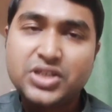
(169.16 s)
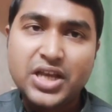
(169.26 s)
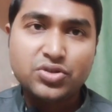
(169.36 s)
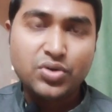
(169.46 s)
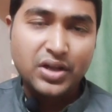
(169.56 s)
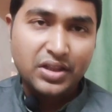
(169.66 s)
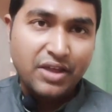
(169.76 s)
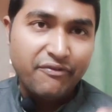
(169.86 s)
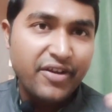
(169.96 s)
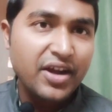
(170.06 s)
चेंज होने लगता
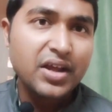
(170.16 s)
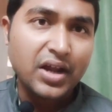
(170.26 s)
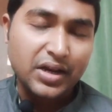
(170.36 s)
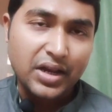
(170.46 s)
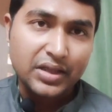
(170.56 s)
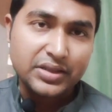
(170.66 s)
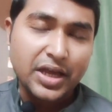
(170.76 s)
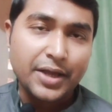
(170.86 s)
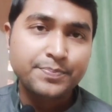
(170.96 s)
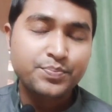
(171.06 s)
है फेड करने लगता
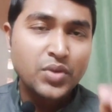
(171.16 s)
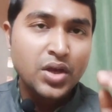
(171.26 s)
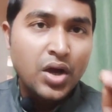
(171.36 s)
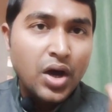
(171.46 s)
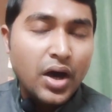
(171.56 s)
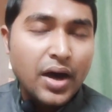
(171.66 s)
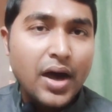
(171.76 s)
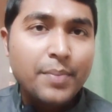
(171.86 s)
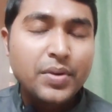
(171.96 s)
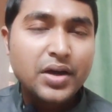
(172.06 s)
है
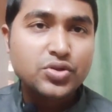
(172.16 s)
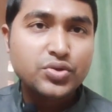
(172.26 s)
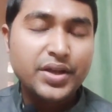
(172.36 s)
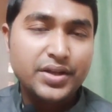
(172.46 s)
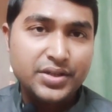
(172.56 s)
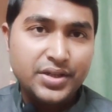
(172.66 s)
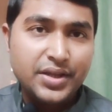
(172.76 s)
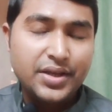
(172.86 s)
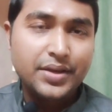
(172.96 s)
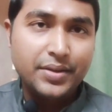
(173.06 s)
आपका जो
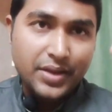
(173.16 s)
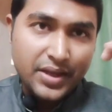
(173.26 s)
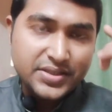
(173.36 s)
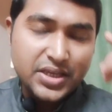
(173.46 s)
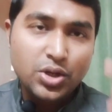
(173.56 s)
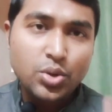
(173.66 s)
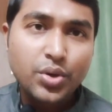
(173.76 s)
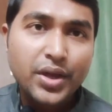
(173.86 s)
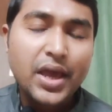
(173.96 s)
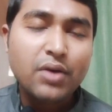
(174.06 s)
स्किन हो
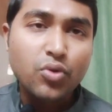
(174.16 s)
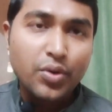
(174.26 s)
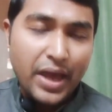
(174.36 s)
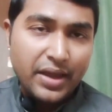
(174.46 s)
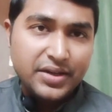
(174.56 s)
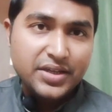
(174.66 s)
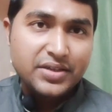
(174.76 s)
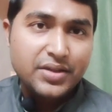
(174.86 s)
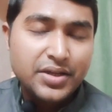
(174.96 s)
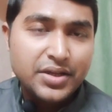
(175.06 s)
गया है वो कहीं डी
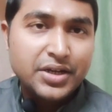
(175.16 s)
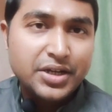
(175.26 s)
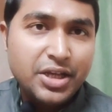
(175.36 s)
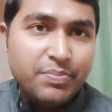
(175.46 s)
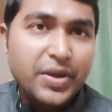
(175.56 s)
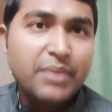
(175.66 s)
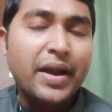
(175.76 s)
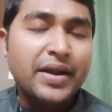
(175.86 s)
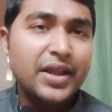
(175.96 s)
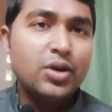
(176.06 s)

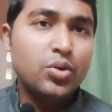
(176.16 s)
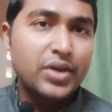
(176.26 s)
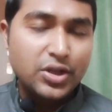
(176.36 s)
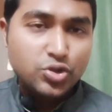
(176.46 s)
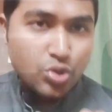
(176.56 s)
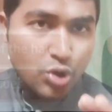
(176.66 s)
डिपिगमेंटेड हो गया जो